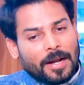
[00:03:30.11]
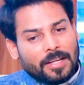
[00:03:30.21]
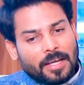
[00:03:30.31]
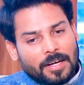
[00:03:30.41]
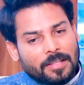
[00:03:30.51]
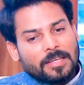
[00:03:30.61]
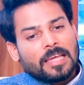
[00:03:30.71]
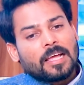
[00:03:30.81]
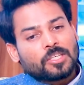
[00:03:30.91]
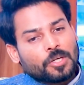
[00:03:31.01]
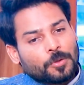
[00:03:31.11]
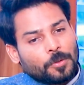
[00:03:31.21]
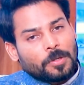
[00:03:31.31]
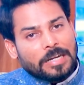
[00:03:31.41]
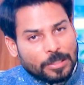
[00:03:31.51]
పని అనేది ఎలా
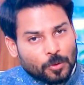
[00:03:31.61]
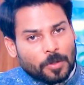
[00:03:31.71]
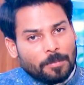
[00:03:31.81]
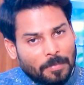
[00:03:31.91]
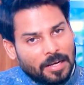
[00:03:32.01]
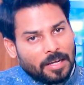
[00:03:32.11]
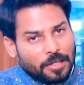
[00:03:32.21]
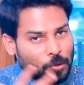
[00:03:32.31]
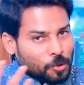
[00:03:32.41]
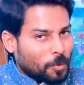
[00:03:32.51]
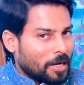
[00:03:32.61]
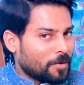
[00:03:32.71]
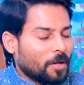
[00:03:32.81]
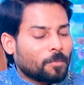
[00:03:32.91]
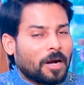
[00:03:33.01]
చేయకూడదో నేర్చుకొని మళ్ళీ ఈ రోజు
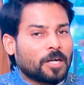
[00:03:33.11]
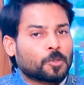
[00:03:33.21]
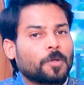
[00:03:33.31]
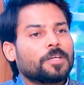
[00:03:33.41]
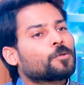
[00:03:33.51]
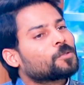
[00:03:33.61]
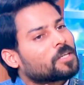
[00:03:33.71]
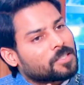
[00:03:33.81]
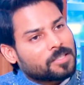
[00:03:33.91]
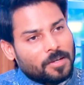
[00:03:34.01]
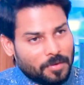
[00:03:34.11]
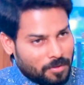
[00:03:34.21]
వాళ్ళని వాళ్ళు మార్చుకొని ఈ రోజు సక్సెస్